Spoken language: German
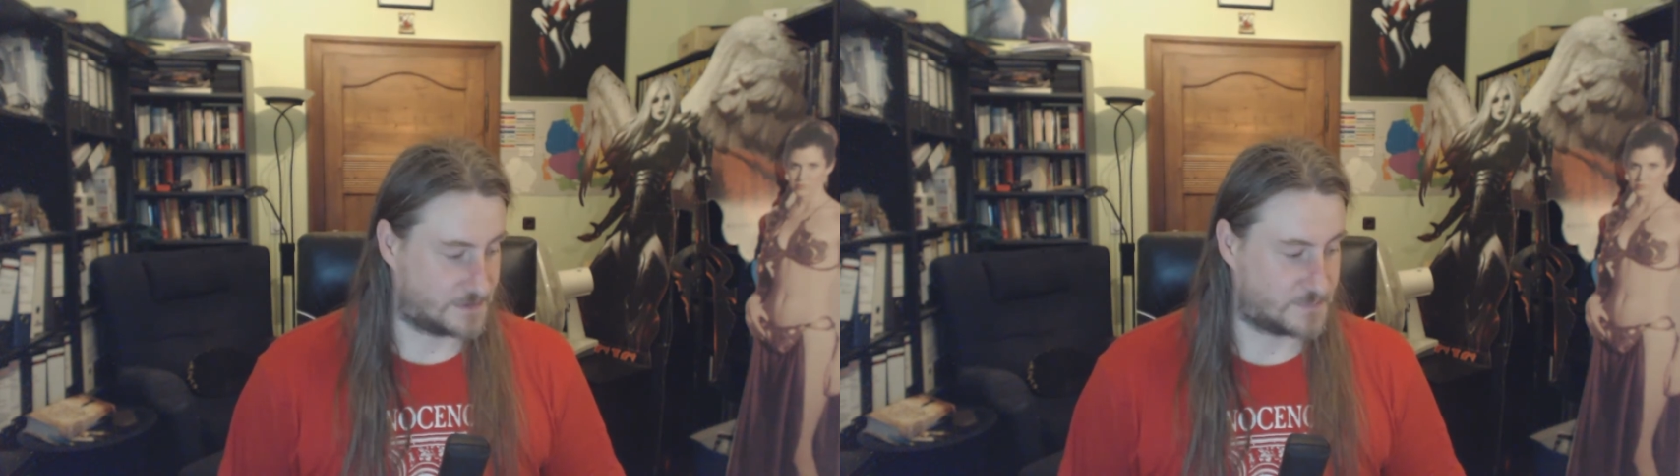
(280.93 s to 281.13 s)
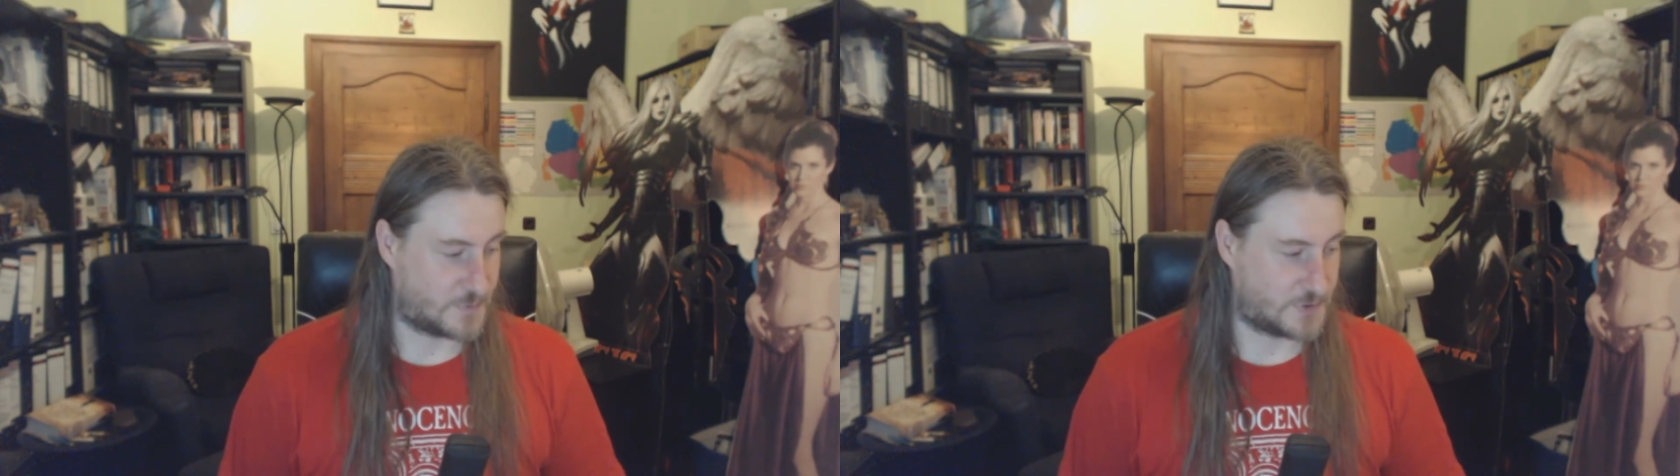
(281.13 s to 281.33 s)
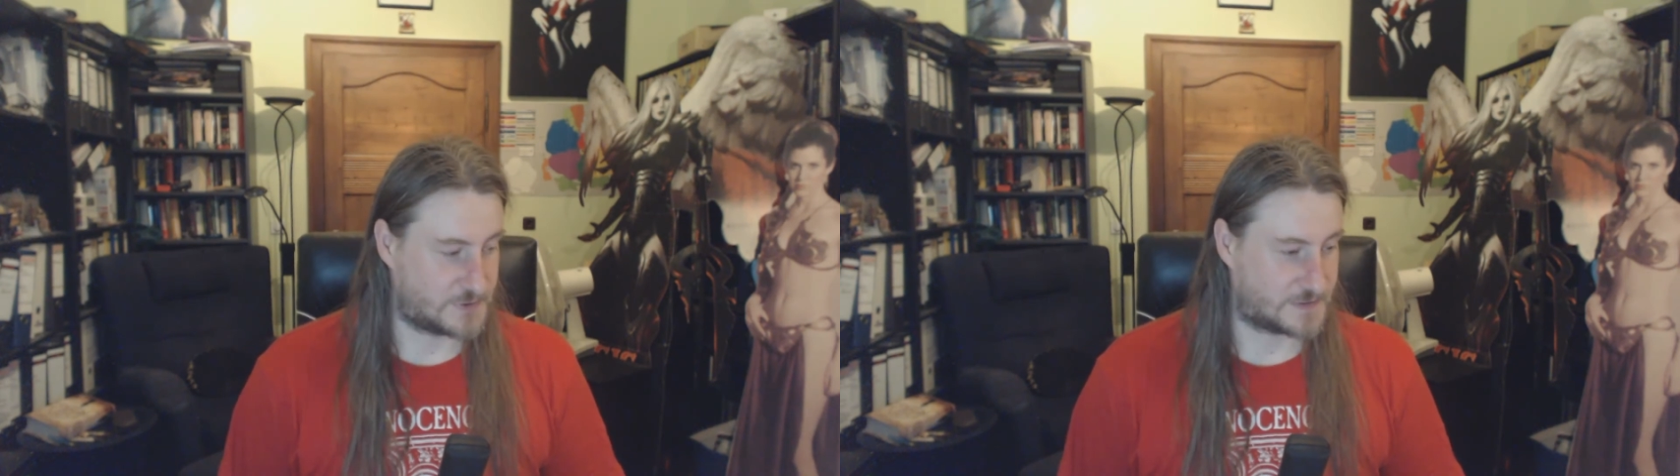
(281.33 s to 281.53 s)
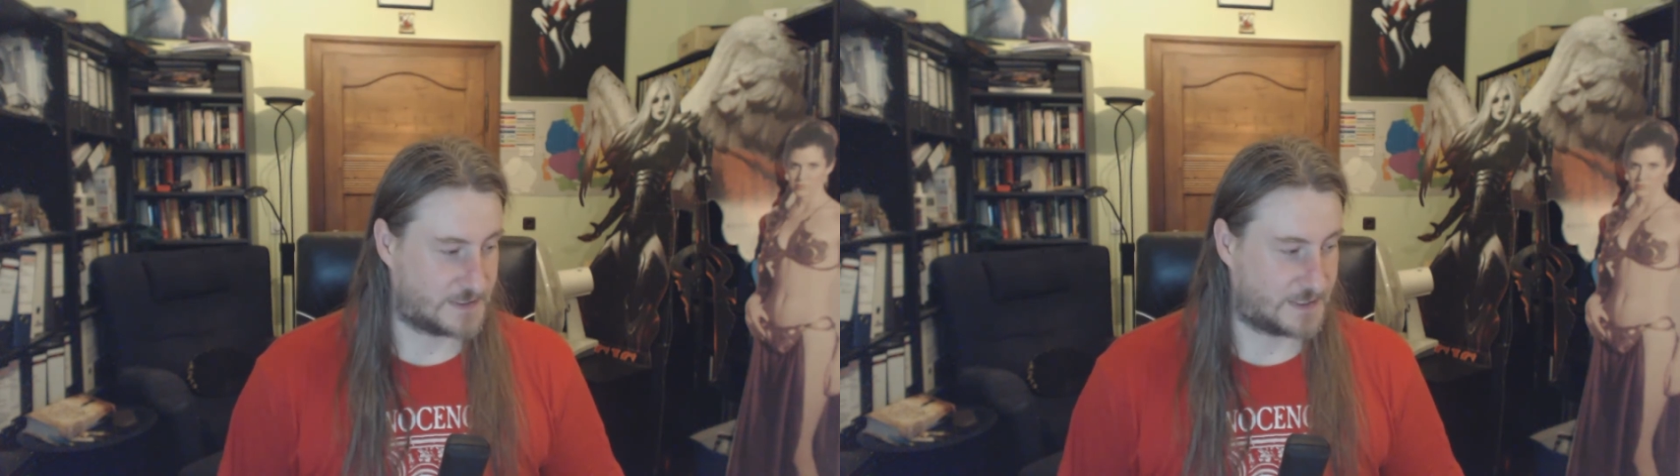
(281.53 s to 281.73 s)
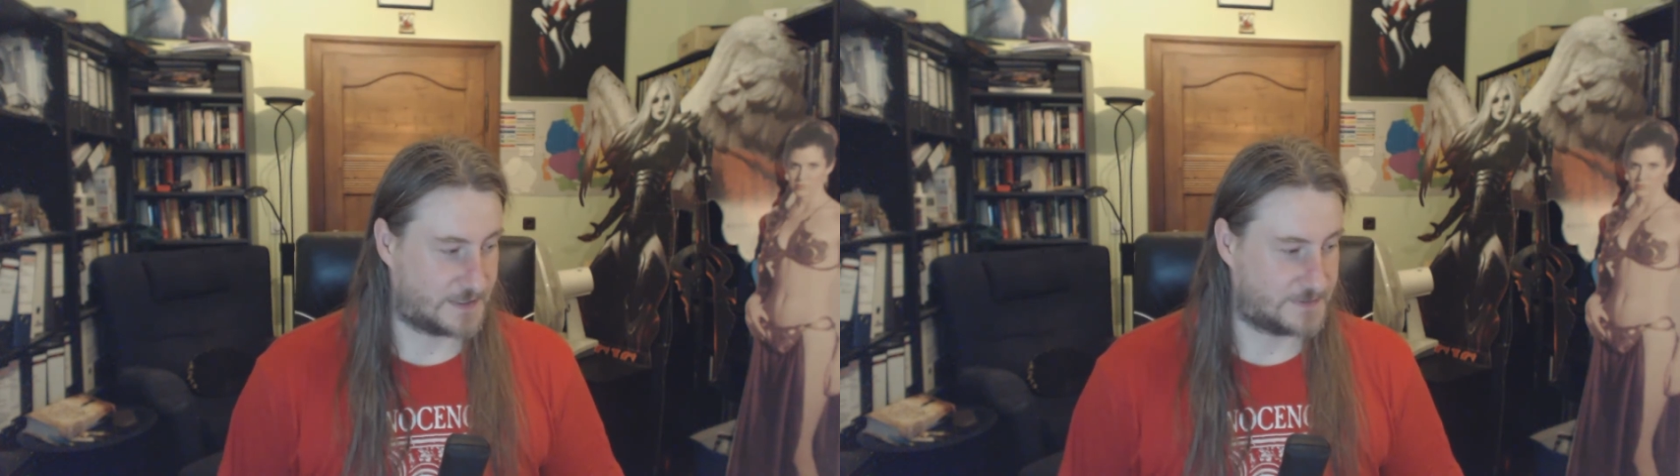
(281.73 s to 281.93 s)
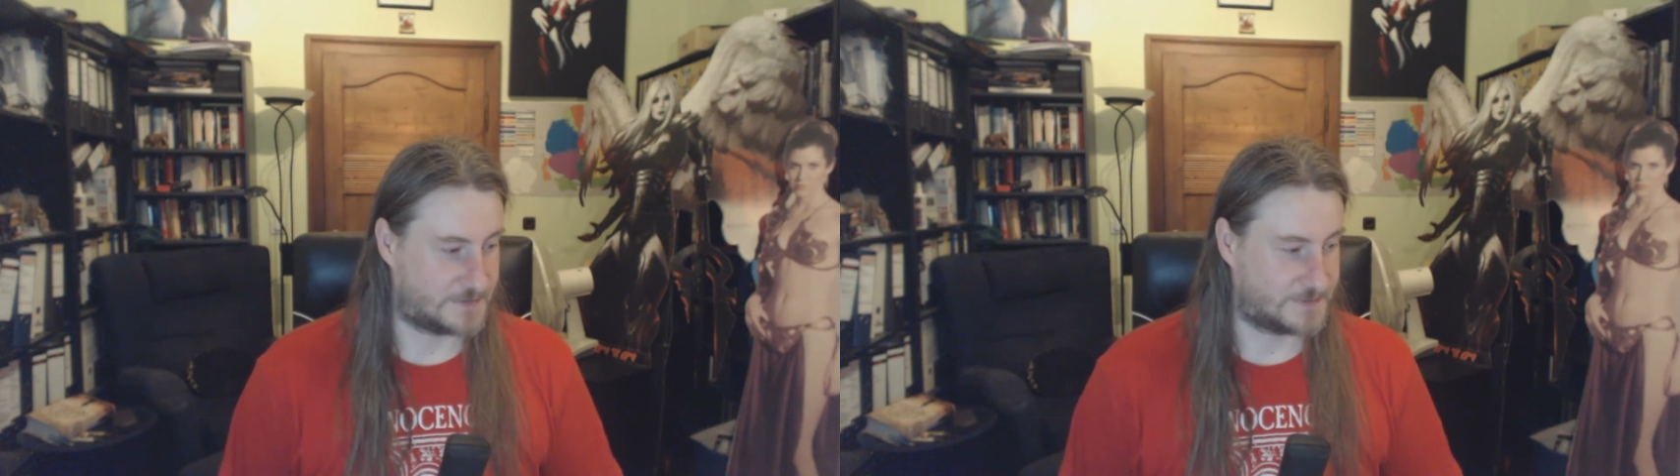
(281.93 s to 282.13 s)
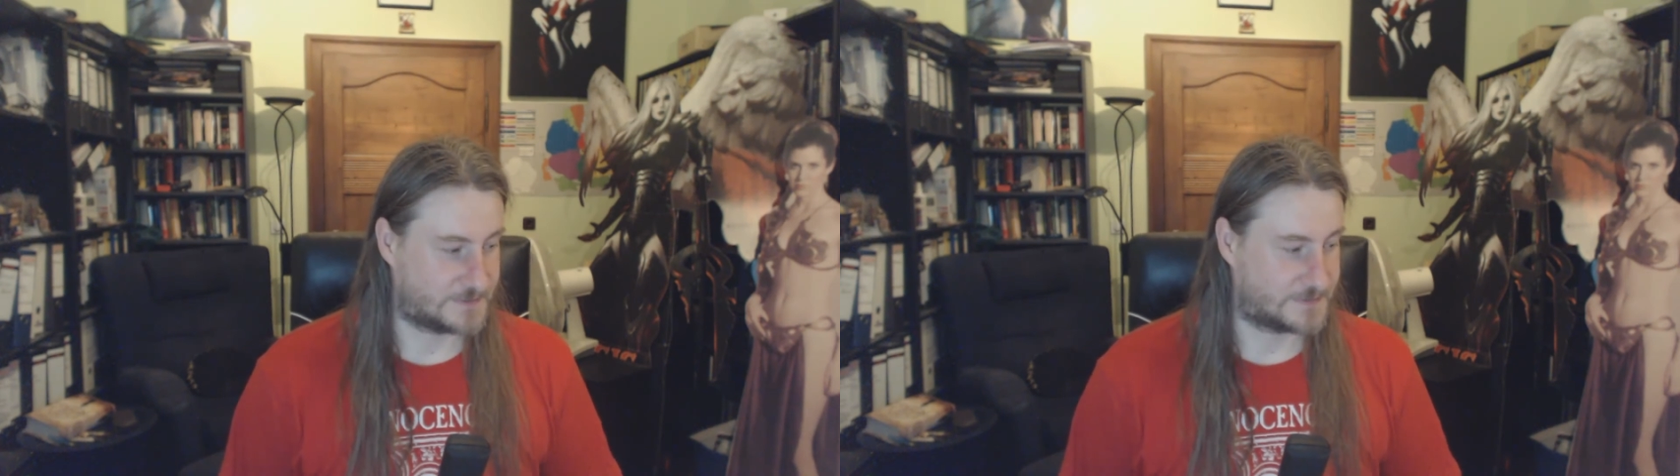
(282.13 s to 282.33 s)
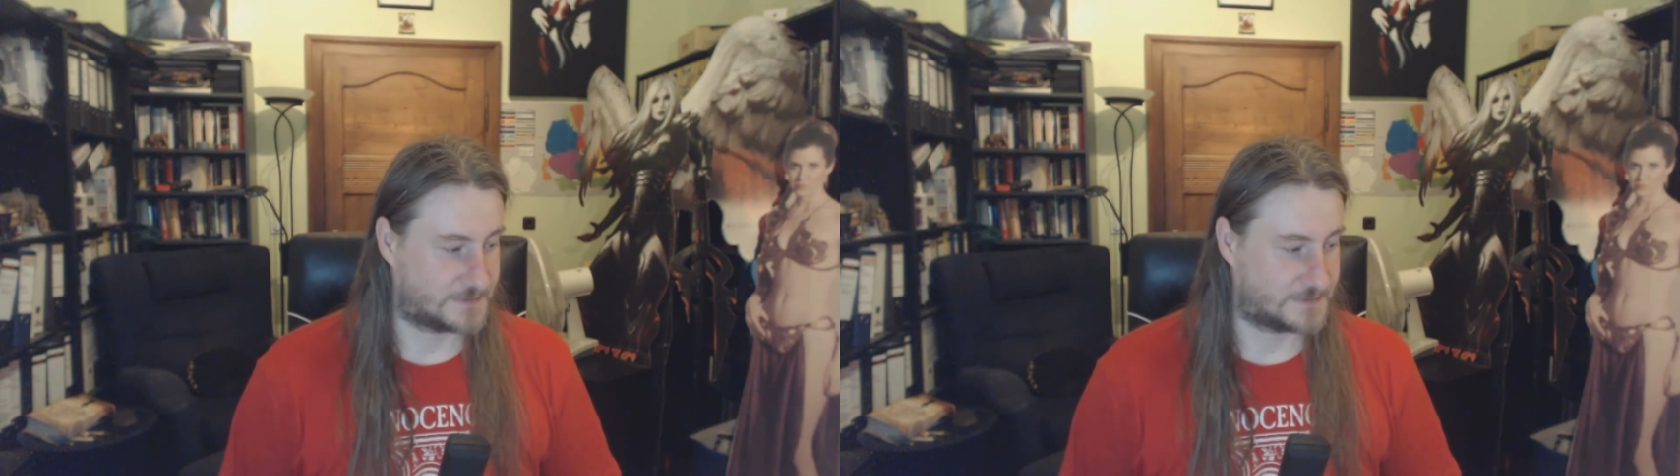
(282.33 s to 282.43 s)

ich möchte gerne